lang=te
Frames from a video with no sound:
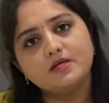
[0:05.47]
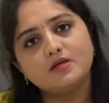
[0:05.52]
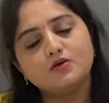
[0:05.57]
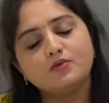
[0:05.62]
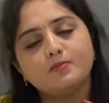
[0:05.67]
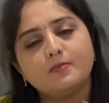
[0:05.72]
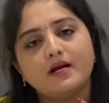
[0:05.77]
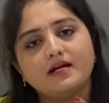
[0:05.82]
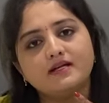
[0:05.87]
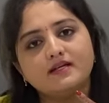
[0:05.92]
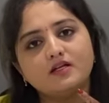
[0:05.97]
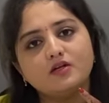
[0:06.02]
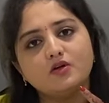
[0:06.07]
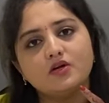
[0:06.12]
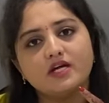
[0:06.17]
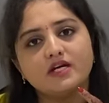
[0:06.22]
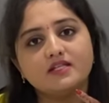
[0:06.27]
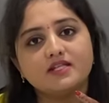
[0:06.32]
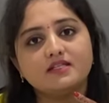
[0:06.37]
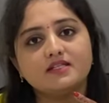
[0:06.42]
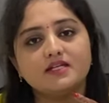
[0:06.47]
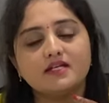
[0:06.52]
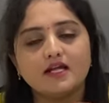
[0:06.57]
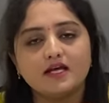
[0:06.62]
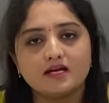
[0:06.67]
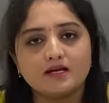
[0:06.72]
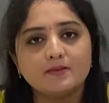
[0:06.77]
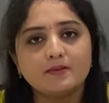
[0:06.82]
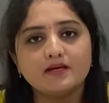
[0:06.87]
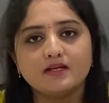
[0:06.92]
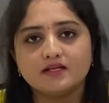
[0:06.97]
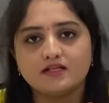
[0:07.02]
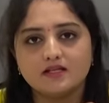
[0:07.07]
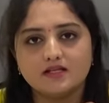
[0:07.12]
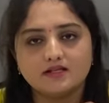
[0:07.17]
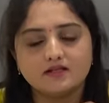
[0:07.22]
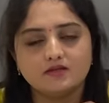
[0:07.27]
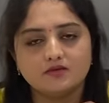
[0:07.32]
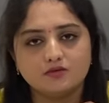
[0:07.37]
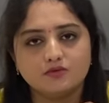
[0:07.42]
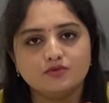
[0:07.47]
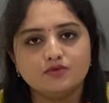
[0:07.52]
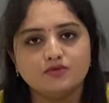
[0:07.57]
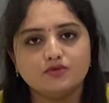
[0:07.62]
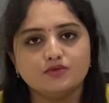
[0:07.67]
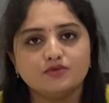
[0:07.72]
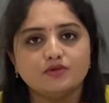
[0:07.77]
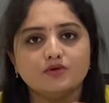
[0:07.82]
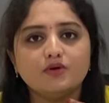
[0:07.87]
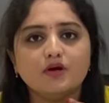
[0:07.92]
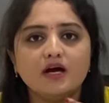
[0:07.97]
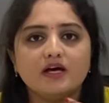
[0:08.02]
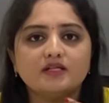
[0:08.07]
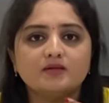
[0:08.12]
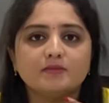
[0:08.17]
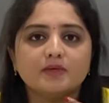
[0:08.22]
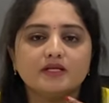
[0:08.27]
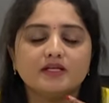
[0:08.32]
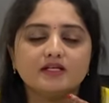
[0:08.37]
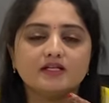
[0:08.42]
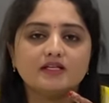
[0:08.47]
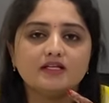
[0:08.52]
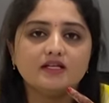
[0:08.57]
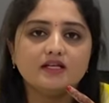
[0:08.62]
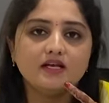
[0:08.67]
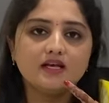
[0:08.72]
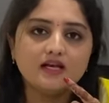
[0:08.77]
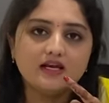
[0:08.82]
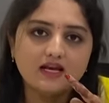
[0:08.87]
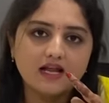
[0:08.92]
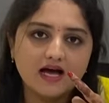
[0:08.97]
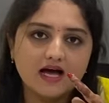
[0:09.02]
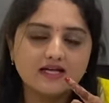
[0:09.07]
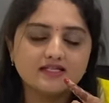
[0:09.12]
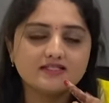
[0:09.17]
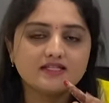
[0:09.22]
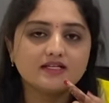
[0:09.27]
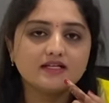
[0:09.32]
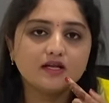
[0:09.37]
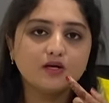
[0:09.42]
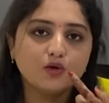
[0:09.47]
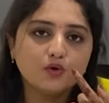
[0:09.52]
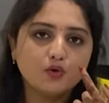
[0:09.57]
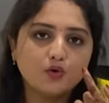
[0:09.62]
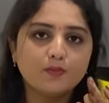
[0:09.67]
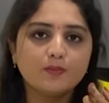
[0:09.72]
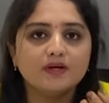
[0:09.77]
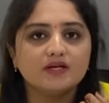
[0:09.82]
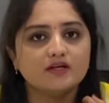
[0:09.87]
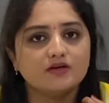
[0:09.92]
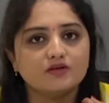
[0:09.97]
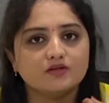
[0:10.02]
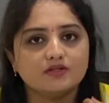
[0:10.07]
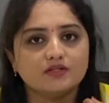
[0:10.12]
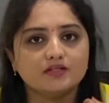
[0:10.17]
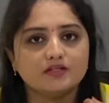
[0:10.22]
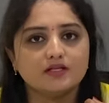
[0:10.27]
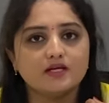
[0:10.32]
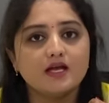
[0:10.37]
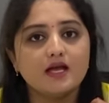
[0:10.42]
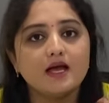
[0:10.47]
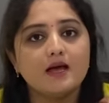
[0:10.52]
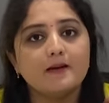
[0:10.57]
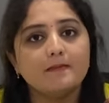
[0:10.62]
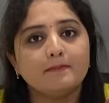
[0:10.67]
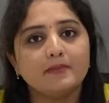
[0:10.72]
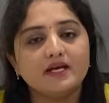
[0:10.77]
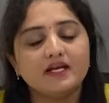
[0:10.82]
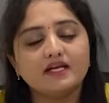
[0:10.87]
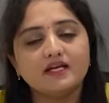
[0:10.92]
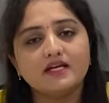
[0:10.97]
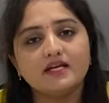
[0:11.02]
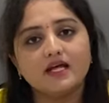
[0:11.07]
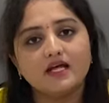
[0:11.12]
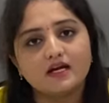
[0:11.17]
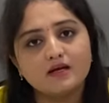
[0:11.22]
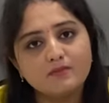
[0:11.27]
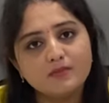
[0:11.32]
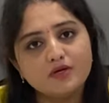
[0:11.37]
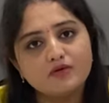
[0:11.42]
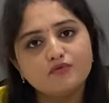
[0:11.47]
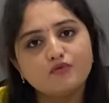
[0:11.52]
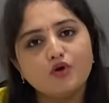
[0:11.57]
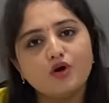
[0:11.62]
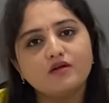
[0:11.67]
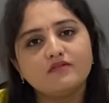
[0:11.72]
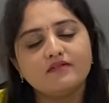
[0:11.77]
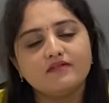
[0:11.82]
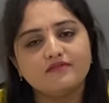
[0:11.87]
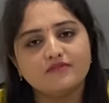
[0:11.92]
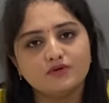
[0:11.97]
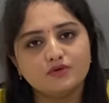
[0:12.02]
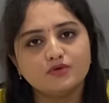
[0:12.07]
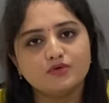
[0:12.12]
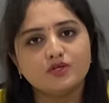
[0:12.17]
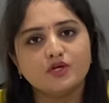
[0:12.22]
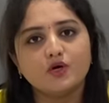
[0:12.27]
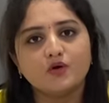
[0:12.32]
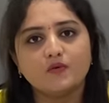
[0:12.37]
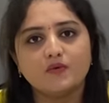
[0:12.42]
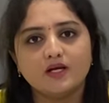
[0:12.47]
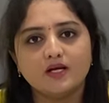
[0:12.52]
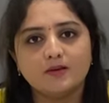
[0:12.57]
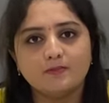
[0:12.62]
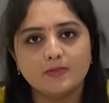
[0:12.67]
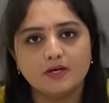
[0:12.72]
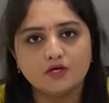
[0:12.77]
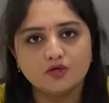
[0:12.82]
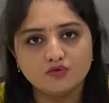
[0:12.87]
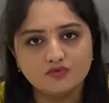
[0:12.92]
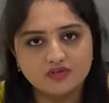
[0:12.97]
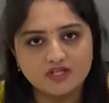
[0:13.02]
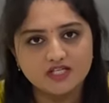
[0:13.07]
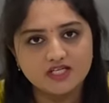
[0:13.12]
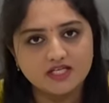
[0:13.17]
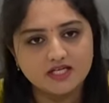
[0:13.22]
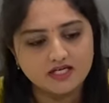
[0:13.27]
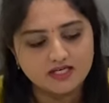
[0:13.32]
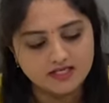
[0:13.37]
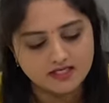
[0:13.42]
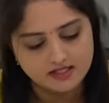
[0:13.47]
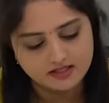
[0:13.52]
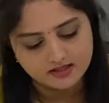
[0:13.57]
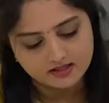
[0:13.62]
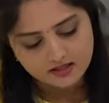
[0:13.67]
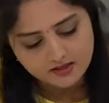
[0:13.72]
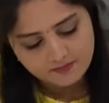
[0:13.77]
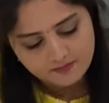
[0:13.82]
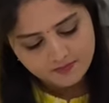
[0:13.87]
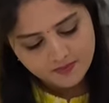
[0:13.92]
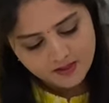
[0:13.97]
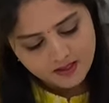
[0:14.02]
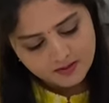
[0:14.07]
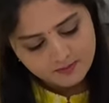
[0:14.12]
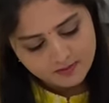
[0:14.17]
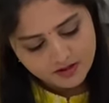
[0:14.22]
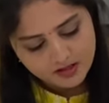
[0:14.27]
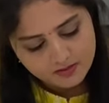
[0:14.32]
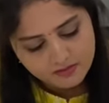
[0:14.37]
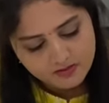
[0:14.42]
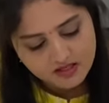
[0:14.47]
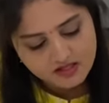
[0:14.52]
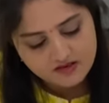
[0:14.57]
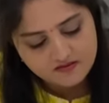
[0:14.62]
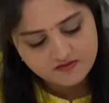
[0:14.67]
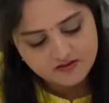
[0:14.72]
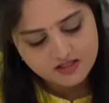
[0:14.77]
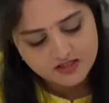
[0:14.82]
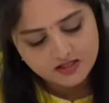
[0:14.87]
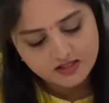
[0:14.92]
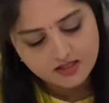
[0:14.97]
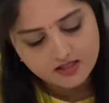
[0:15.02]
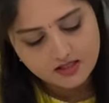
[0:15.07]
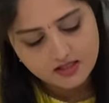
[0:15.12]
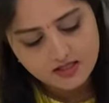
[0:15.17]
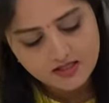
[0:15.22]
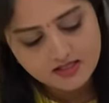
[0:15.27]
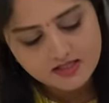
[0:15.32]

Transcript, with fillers: మీకు పంటిలో ఏదైతే నరం అనేది ఉంటుందో అది మనకి లాస్ట్ అంటే లోపట ఉంటుంది మనకి నరం ఇన్వాల్వ్ అవ్వకుండా ఒకవేళ పన్ను విరిగినట్టయితే మనం ఈ విధంగా